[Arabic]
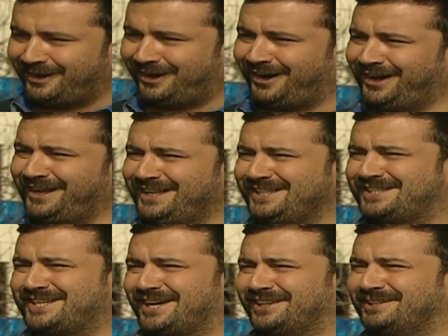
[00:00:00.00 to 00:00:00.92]
قلبي
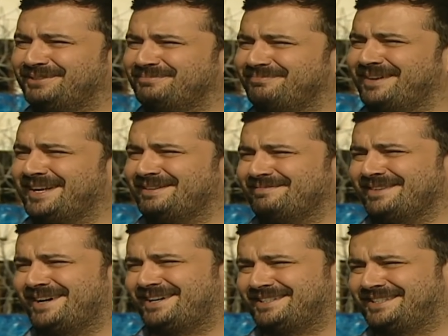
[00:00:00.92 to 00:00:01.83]
انت تعال
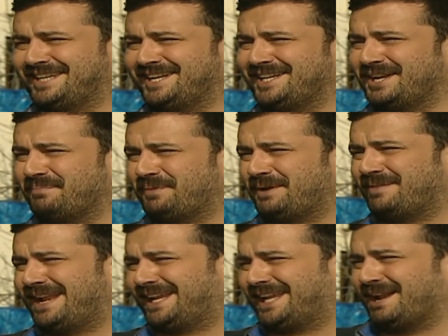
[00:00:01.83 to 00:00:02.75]
ابوسك تعال
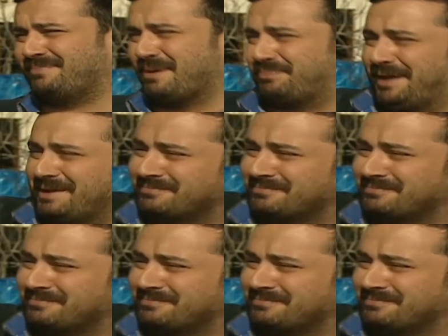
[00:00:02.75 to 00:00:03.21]
اشو